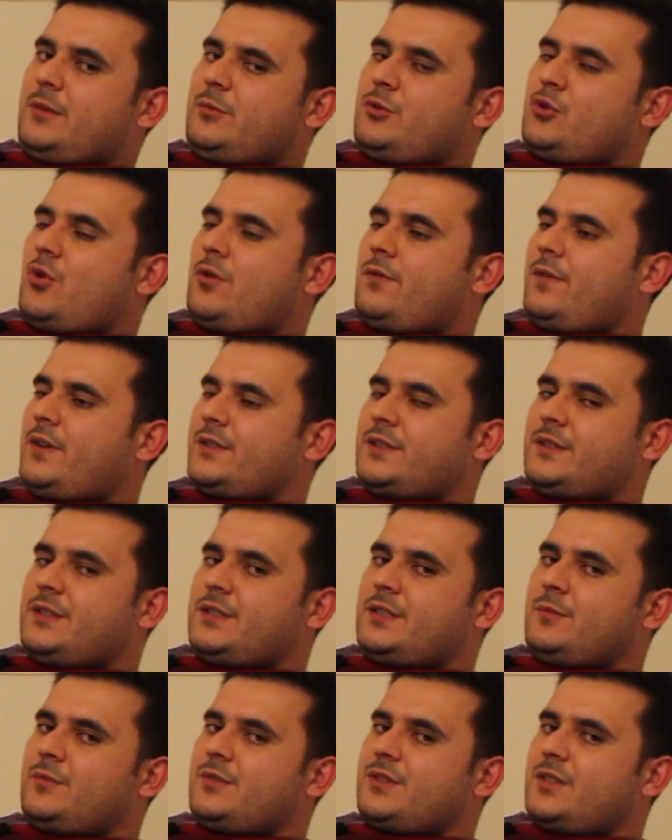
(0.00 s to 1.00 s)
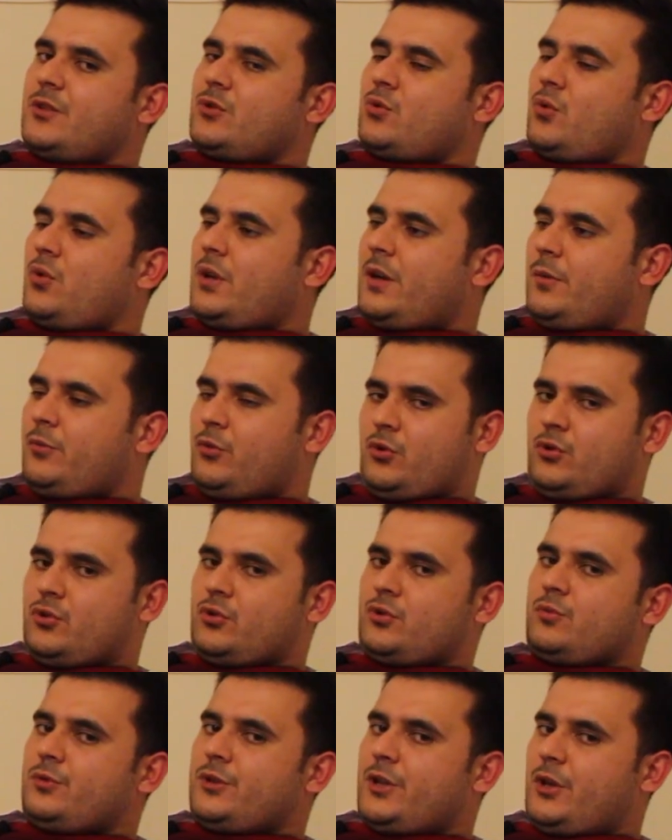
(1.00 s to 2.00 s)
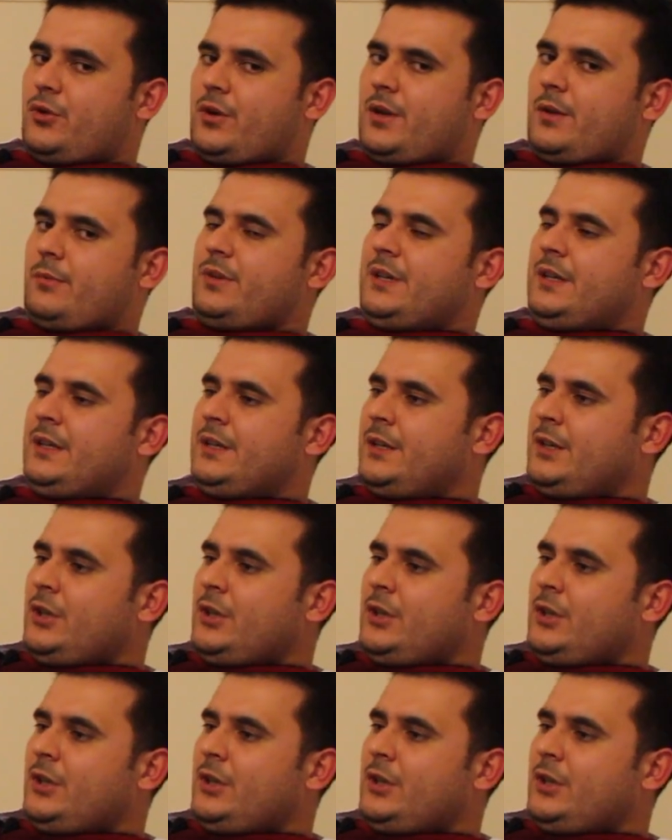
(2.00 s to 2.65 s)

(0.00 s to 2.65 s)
Tabi çok fazla dizimizde zorlamıyoruz. Bu da önemli.